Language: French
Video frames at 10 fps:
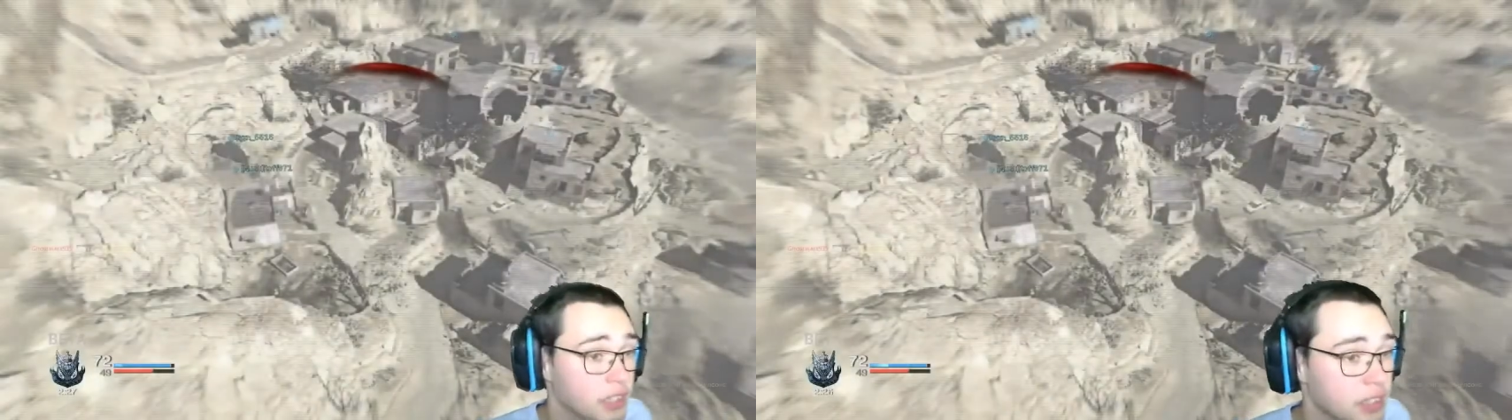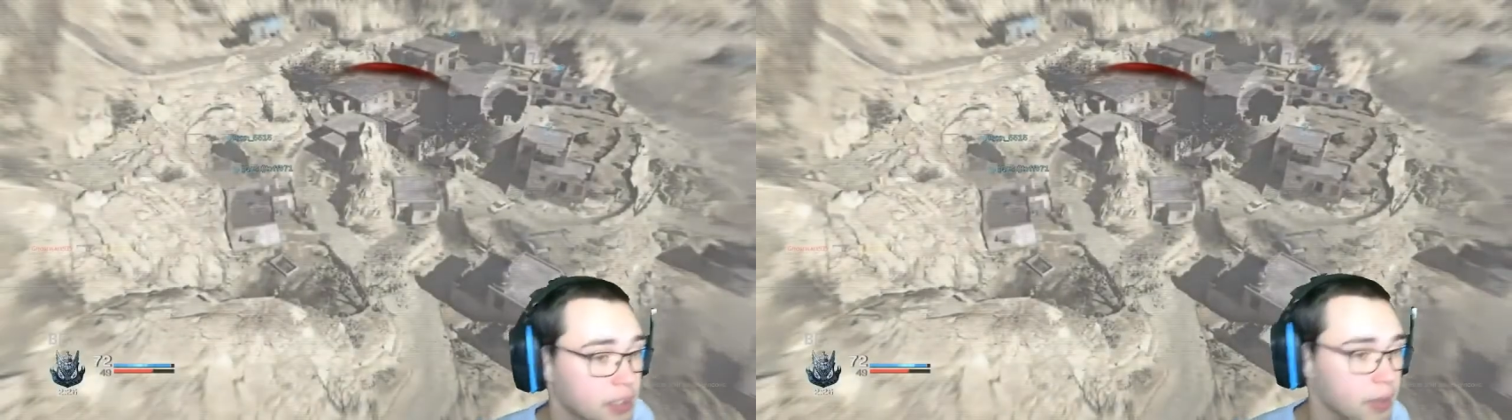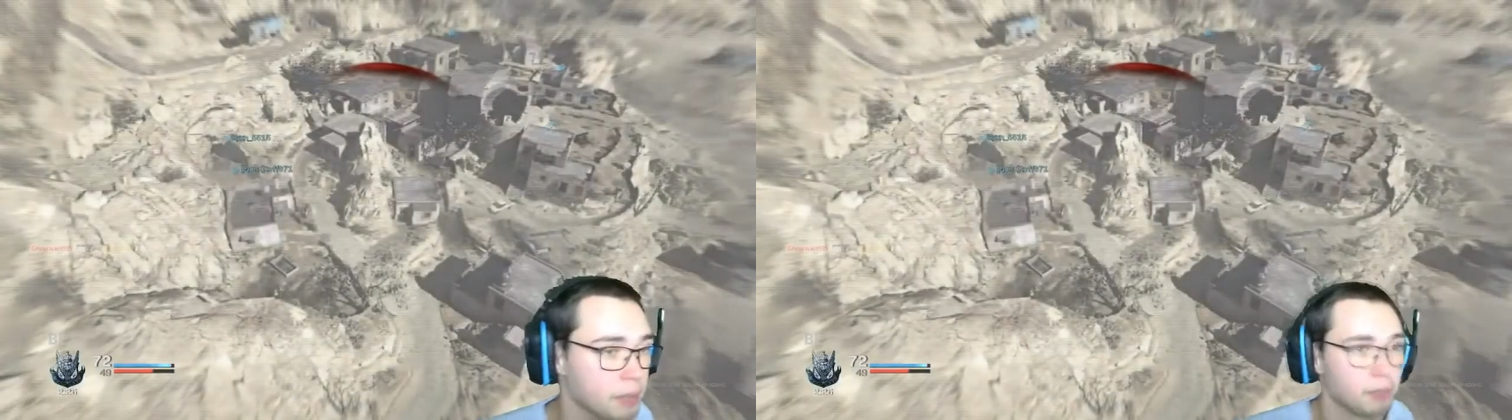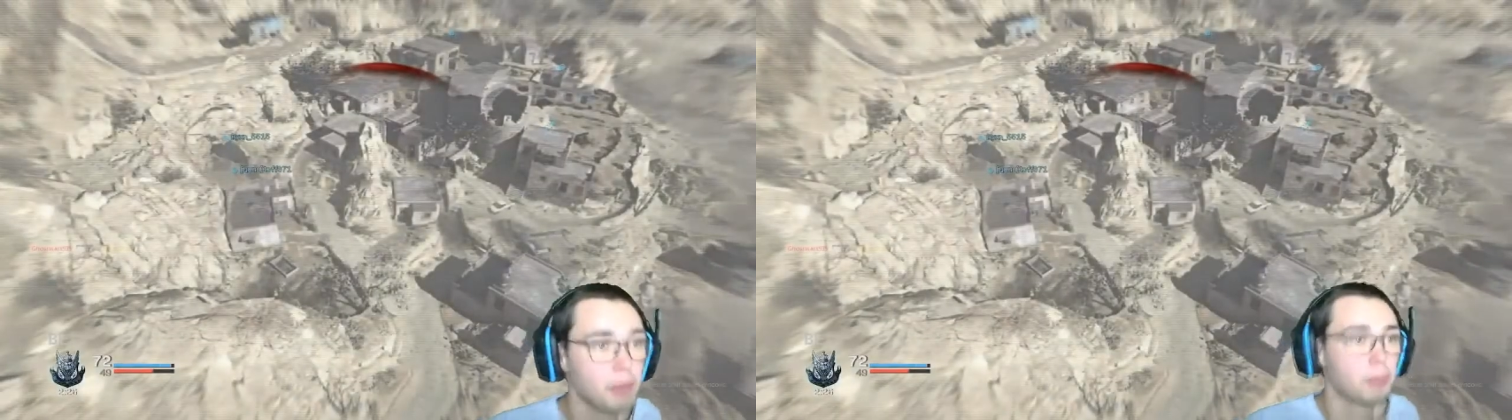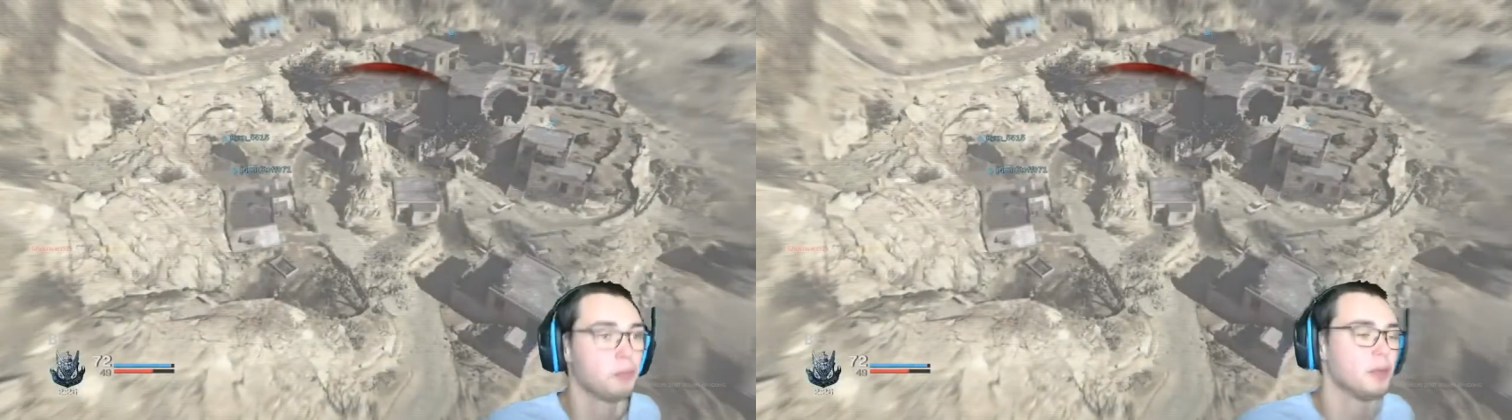C'est... Moi,
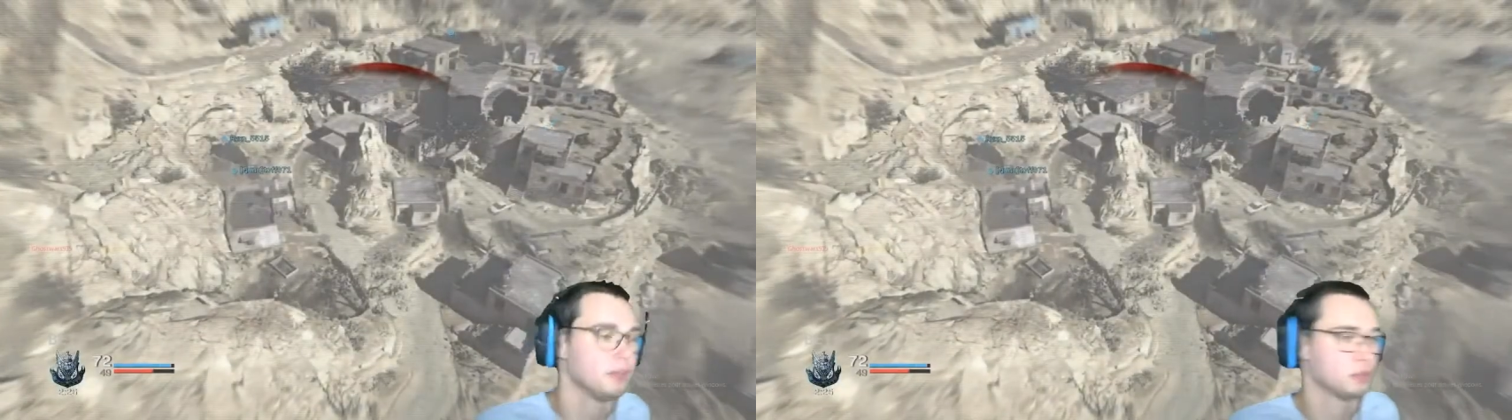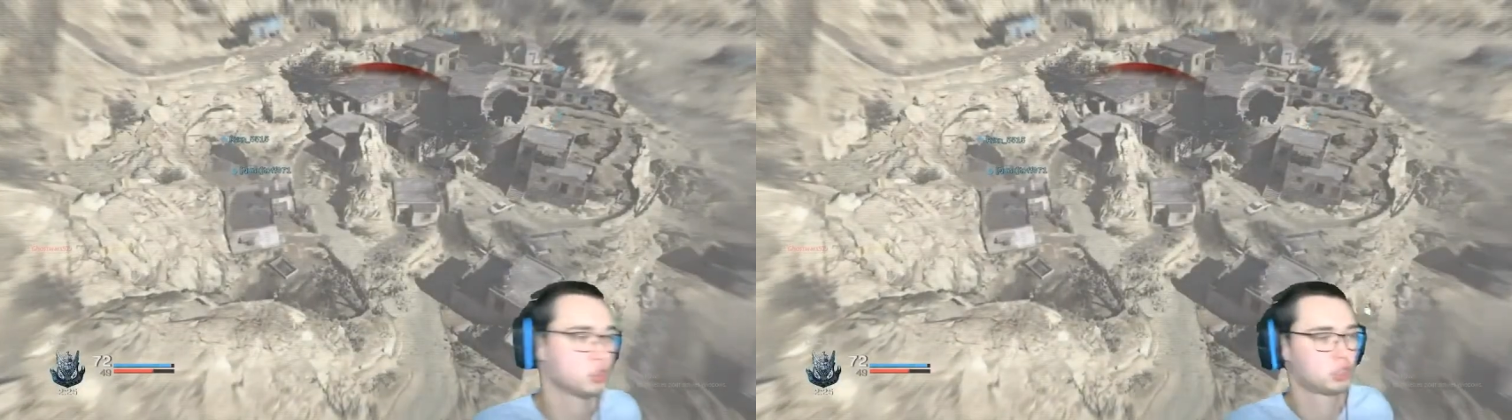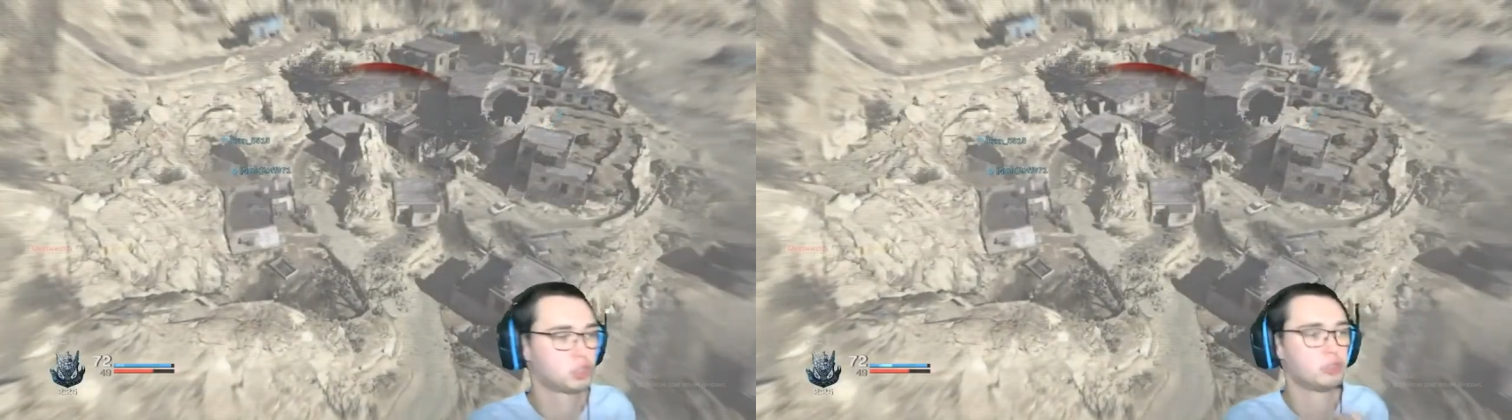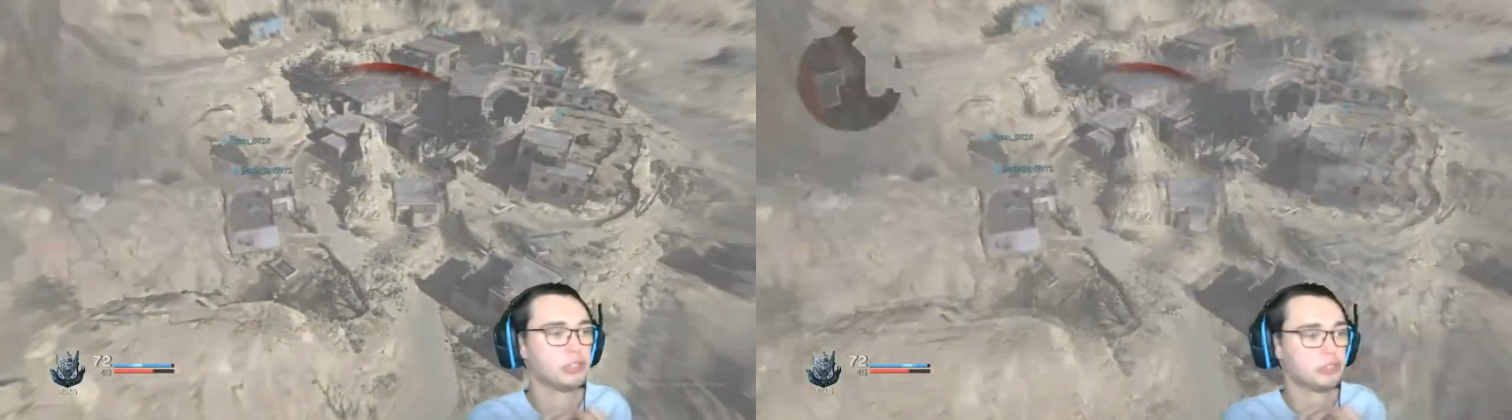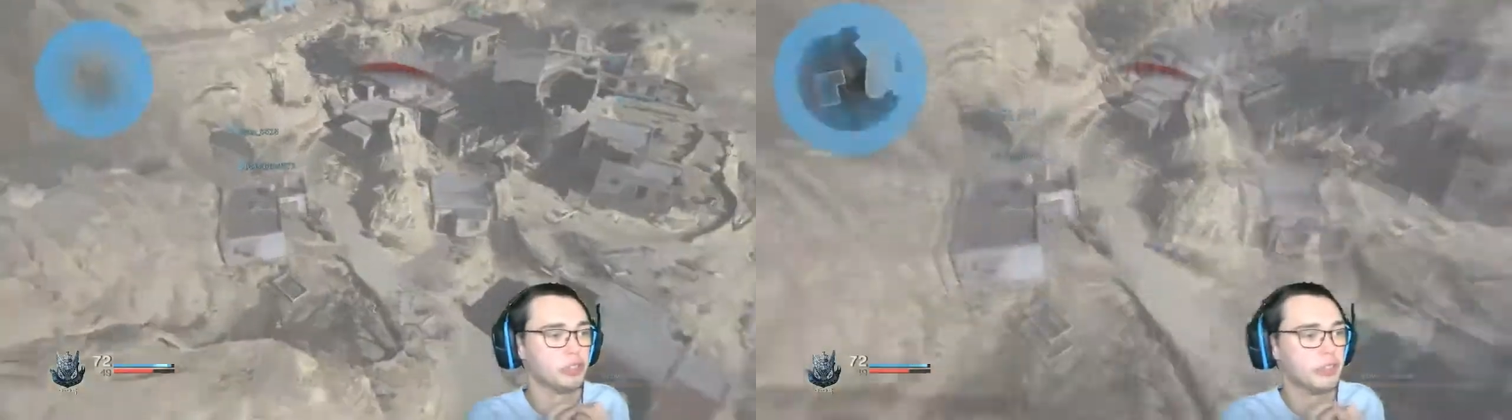pour moi, je vais
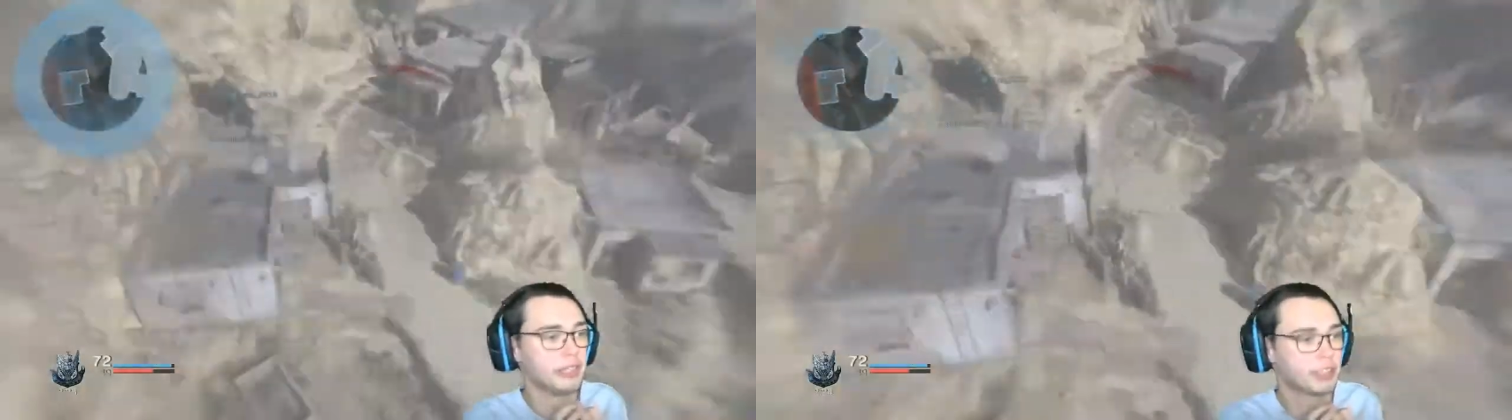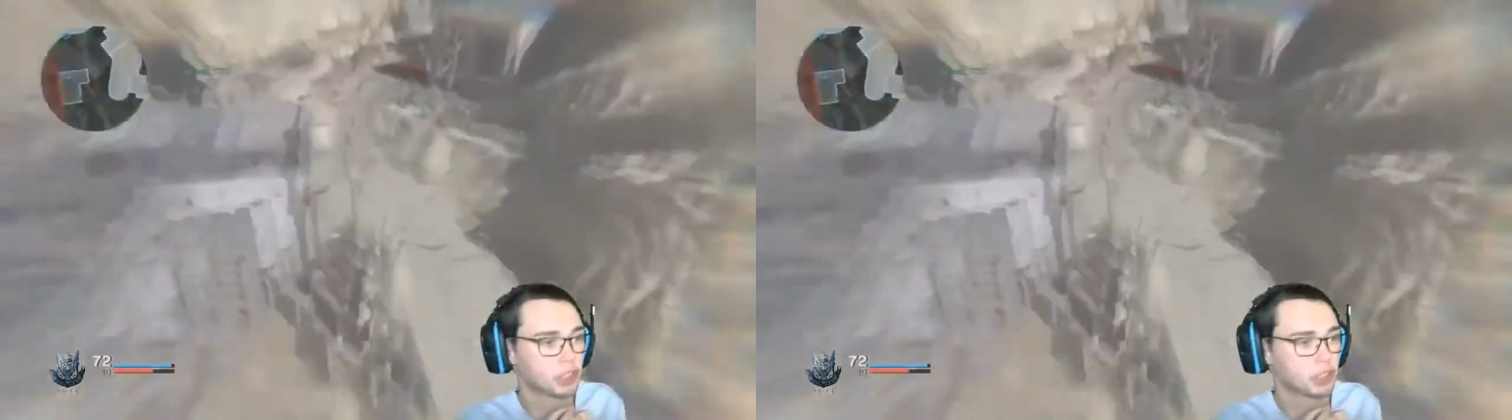être honnête,